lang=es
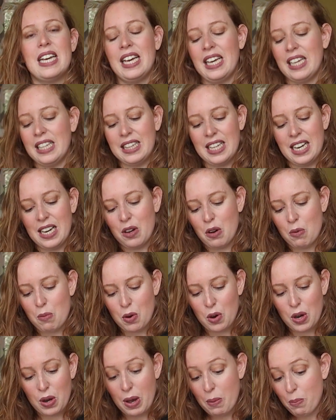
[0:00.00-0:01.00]
eh, tal y
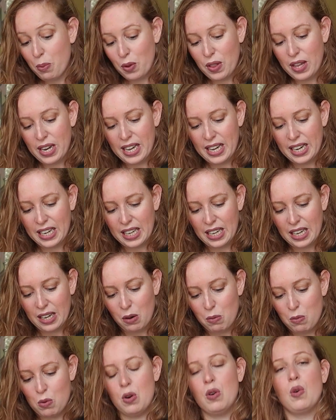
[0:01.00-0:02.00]
como pude leer que
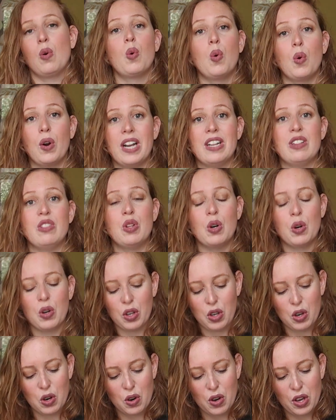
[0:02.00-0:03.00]
como ocurre en
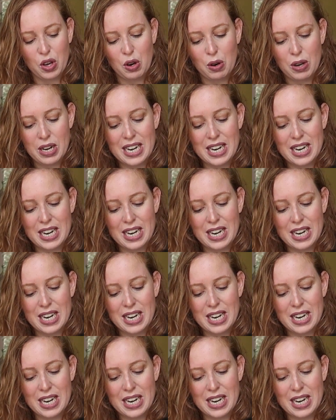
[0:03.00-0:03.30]
Tokio y,